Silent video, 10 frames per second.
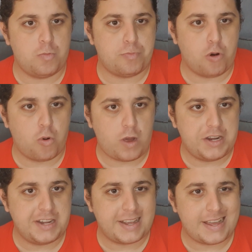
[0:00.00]
um pouco
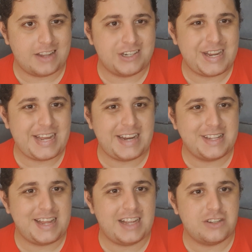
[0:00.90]
ali daquela
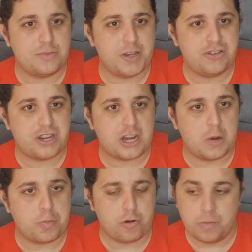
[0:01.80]
genialidade no meio de
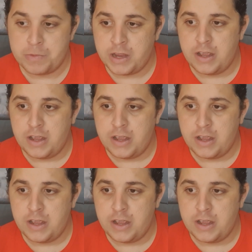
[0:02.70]
campo